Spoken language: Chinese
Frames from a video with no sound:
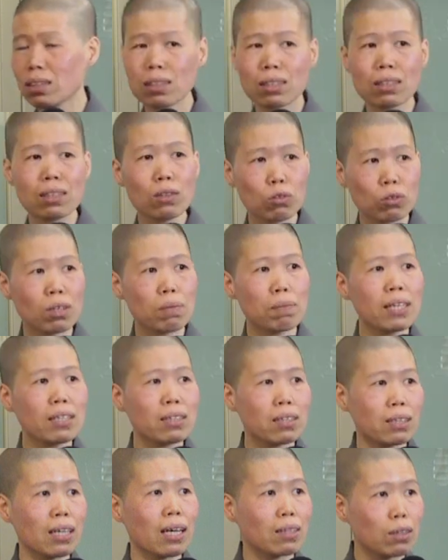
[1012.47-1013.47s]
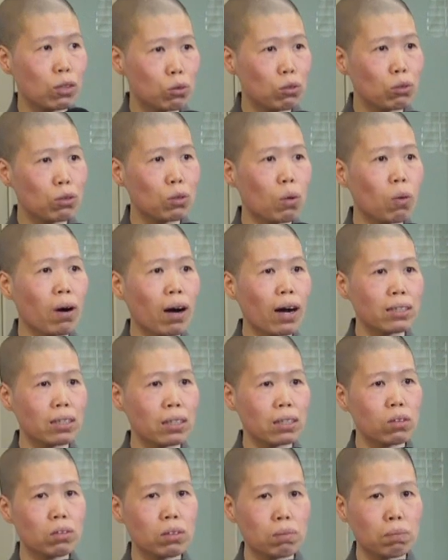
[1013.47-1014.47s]
人家随便讲一句话
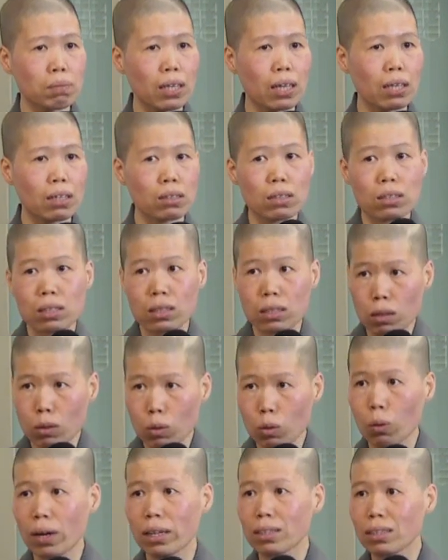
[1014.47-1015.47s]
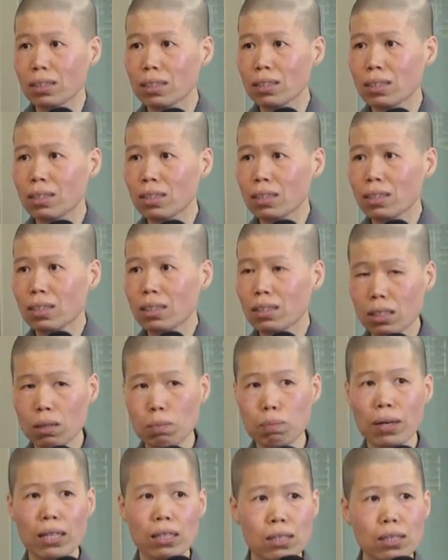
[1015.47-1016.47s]
你就怎么样心乱，你
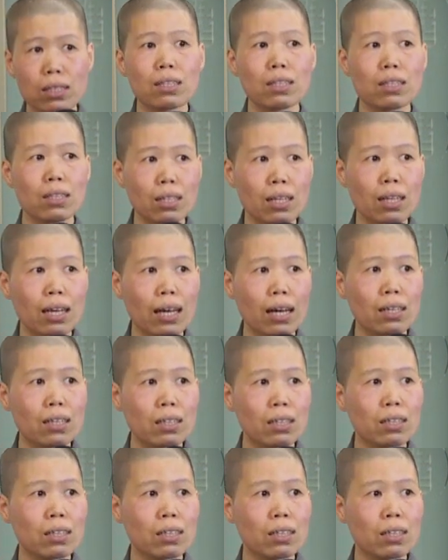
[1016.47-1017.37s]
没这个力量。